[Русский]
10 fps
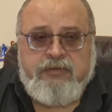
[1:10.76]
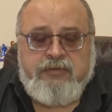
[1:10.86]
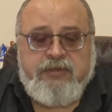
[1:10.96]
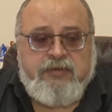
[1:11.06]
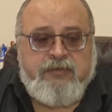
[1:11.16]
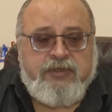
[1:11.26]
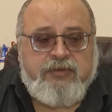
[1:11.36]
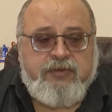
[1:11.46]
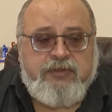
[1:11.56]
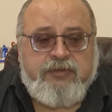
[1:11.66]
С этим
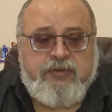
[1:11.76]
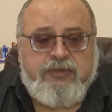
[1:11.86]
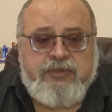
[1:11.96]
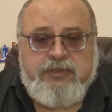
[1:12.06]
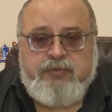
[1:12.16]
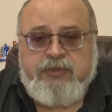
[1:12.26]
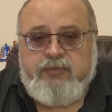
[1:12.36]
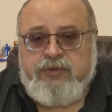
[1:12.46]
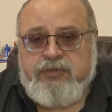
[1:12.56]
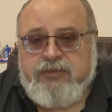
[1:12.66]
даже были сложности,
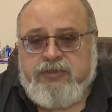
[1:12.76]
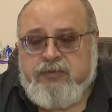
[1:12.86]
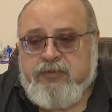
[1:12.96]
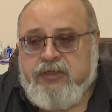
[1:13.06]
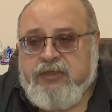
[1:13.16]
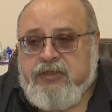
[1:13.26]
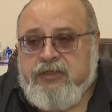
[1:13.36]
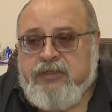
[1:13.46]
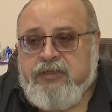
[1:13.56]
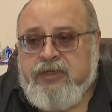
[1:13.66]
потому что, скажем
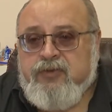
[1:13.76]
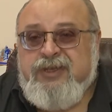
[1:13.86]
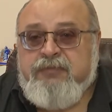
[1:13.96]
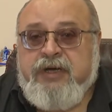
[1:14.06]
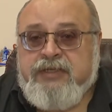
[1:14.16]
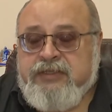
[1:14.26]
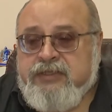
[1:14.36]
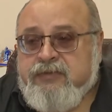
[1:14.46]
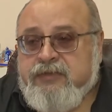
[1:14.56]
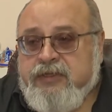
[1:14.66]
так, оно не
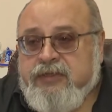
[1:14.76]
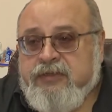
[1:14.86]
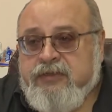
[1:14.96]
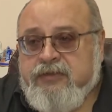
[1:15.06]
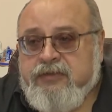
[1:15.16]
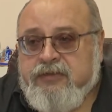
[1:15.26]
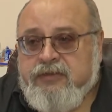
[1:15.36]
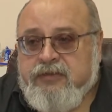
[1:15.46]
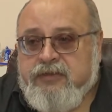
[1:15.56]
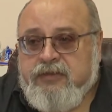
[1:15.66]
массовое,
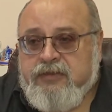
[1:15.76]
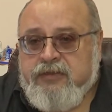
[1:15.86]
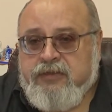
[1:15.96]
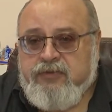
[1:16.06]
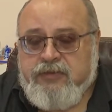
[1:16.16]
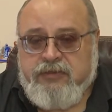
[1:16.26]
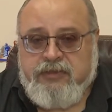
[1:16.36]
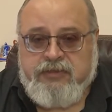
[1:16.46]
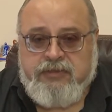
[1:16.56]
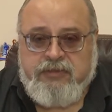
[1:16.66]
э, оно
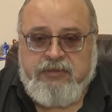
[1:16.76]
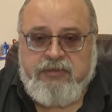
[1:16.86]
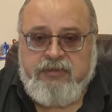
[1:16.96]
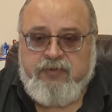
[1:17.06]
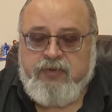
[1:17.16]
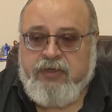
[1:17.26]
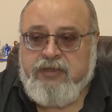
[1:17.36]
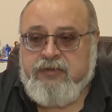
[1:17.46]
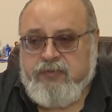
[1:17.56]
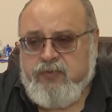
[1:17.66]
достаточно
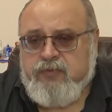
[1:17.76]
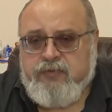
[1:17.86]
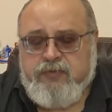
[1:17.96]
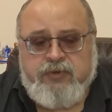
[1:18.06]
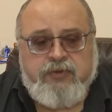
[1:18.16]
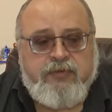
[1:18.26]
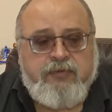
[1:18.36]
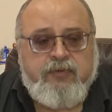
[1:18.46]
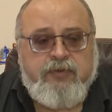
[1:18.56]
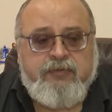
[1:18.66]
индивидуальное, ну,
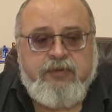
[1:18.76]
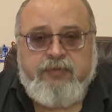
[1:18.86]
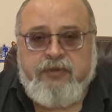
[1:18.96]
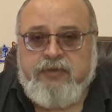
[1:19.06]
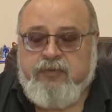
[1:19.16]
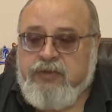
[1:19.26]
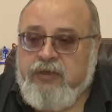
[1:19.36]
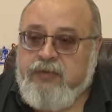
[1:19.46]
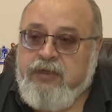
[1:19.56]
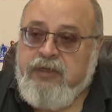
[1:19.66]
высокого уровня, поэтому
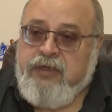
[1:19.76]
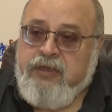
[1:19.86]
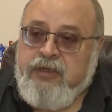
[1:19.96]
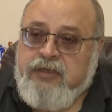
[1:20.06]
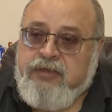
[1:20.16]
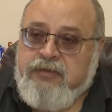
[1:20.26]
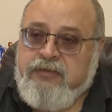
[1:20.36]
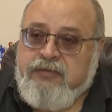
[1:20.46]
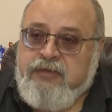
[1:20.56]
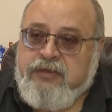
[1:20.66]
там
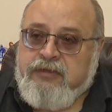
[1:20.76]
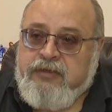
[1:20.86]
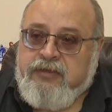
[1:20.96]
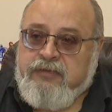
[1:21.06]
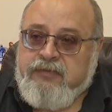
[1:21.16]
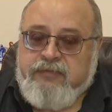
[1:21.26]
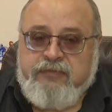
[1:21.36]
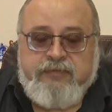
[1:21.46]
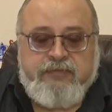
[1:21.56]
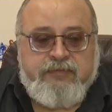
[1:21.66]
э, некоторые
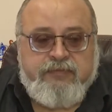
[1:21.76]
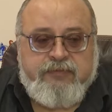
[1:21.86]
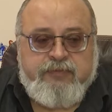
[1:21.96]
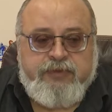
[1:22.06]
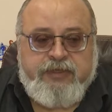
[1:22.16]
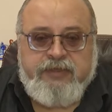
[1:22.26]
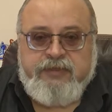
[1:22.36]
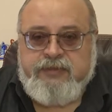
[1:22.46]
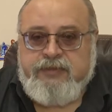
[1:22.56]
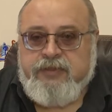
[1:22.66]

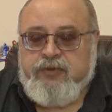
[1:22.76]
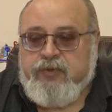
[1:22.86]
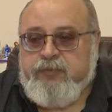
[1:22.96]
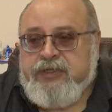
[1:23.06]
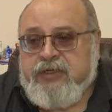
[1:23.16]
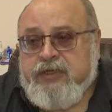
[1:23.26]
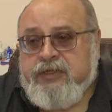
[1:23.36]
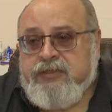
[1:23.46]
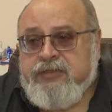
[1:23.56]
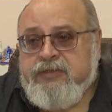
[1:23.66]
приходилось делать доп.
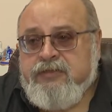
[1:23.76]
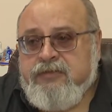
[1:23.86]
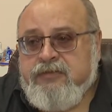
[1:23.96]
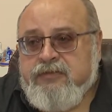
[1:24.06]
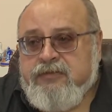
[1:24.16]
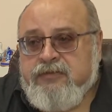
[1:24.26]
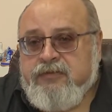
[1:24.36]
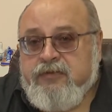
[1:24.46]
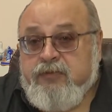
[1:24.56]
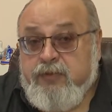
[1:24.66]
заказы
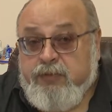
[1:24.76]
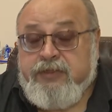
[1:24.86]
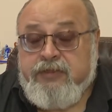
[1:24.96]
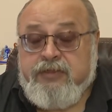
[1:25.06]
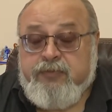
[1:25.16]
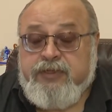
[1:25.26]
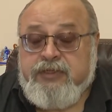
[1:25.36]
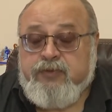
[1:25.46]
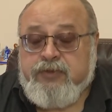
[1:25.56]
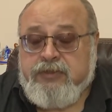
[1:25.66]
непосредственно на
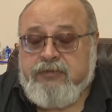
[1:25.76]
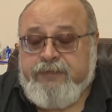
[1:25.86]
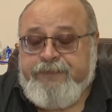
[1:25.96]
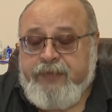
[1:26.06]
производстве.